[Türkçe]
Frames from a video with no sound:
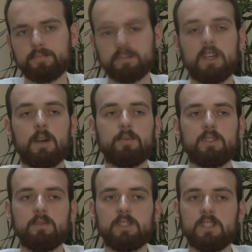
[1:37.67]
Şimdi
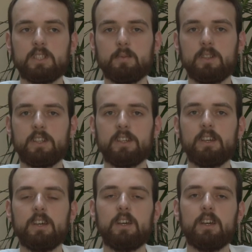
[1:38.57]
yaptığımız çalışmaları
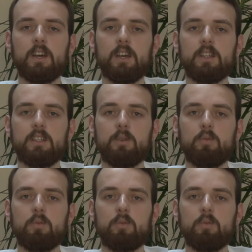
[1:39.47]
e,